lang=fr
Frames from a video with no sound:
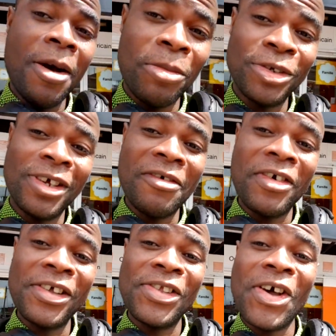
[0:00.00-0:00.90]
Bonjour les
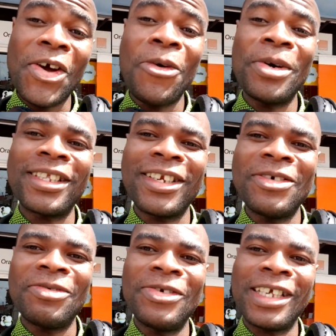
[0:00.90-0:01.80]
frères et sœurs, comment
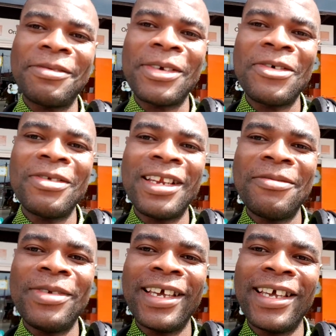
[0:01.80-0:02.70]
allez-vous J'espère que vous allez
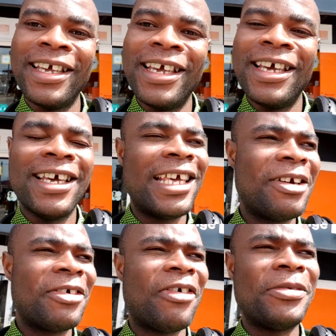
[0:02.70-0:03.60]
bien et que
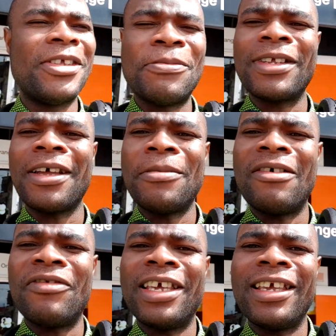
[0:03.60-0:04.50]
votre famille se porte à
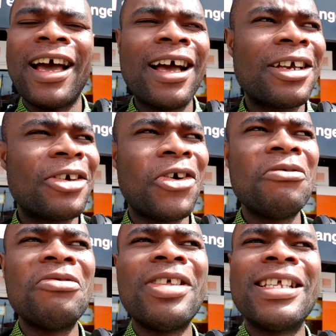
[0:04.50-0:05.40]
merveille.
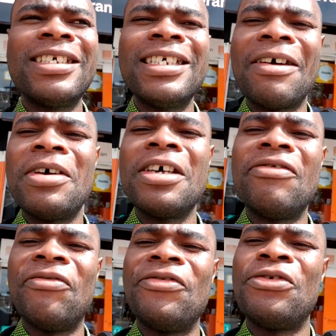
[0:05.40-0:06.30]
Comme je vous ai dit, il y avait un
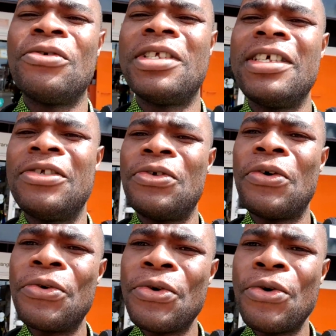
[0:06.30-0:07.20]
souci
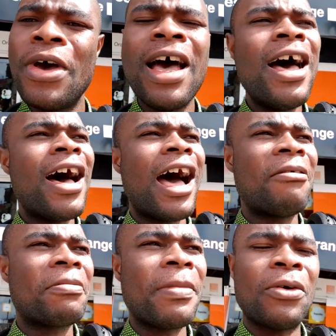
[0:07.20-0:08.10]
sérieux
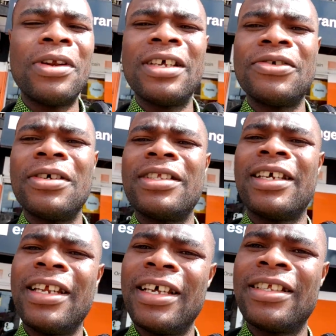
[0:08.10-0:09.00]
avec ma connexion
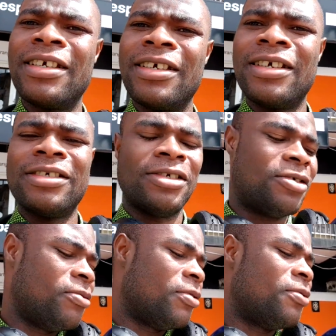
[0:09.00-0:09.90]
internet. Je
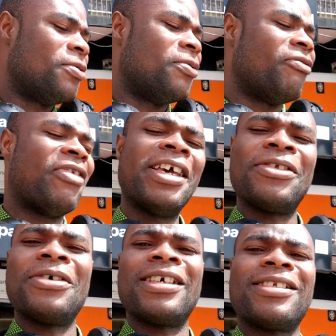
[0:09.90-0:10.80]
suis venu faire un
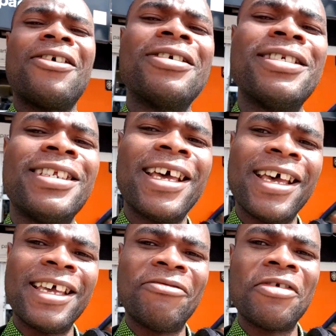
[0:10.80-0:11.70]
truc
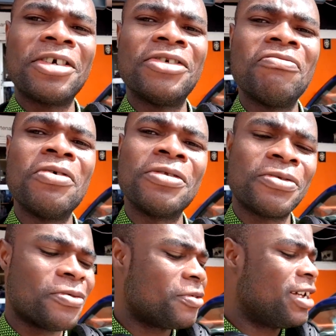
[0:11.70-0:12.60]
extraordinaire, il faut que je vous montre
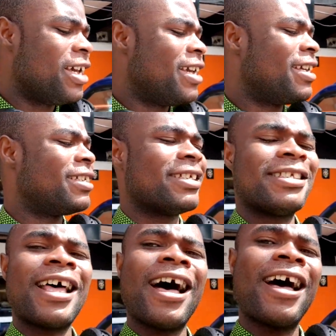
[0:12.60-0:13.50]
tout. Et c'est
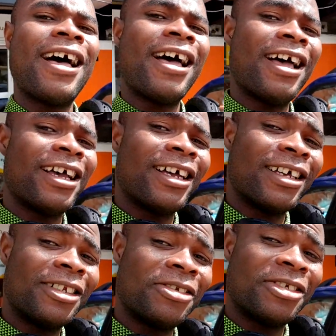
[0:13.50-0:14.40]
ça.
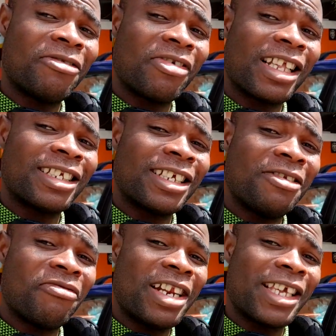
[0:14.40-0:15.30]
Je viens d'acheter un
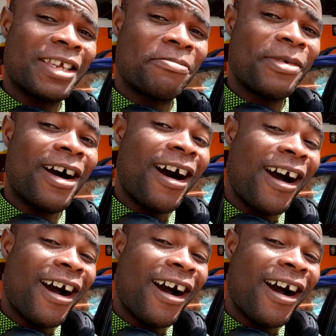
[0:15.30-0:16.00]
nouvel équipement.